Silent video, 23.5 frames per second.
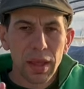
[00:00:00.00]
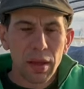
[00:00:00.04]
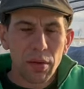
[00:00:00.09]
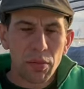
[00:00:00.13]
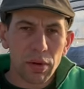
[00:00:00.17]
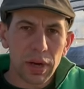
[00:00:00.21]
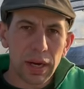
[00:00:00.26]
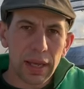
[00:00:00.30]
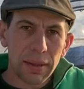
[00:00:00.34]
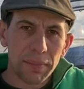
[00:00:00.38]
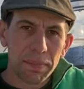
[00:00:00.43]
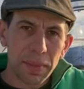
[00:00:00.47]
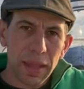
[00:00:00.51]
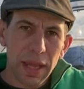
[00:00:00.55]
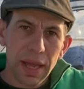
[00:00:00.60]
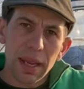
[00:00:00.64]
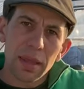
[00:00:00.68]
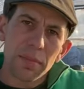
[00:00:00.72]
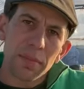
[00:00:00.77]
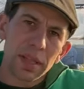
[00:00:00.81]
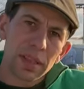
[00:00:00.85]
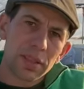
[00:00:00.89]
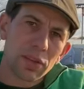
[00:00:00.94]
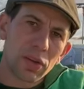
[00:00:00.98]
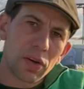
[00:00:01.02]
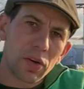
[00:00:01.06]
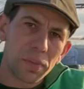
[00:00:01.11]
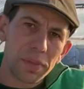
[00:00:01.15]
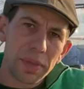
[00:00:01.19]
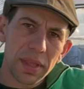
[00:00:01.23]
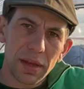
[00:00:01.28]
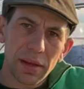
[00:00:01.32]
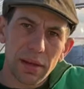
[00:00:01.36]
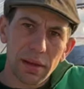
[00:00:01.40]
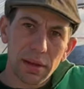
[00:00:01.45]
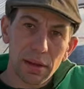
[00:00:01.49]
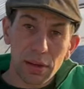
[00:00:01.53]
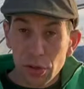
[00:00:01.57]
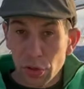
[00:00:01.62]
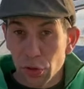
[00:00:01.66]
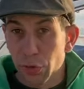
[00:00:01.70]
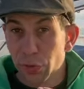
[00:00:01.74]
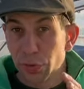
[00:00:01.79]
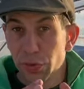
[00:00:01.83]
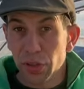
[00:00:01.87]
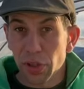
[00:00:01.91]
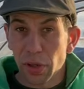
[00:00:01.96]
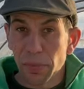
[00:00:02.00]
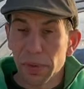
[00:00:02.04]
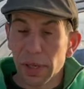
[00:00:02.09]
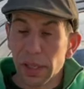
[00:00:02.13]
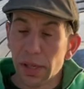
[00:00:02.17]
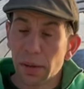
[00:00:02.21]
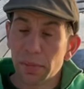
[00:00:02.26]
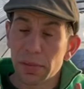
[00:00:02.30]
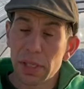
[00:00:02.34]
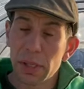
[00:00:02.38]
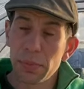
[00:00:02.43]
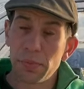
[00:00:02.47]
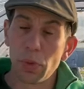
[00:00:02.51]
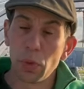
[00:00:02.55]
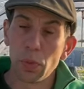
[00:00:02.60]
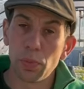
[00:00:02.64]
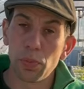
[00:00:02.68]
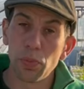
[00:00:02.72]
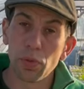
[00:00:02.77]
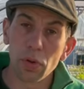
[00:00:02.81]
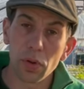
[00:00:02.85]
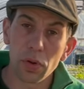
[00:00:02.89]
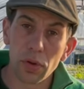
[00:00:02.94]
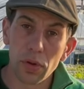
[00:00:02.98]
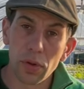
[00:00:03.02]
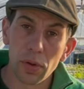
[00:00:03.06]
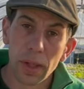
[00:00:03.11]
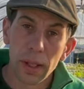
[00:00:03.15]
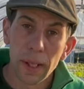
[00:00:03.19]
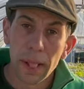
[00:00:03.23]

Voilà, allez maintenant bien je vous emmène un petit peu pour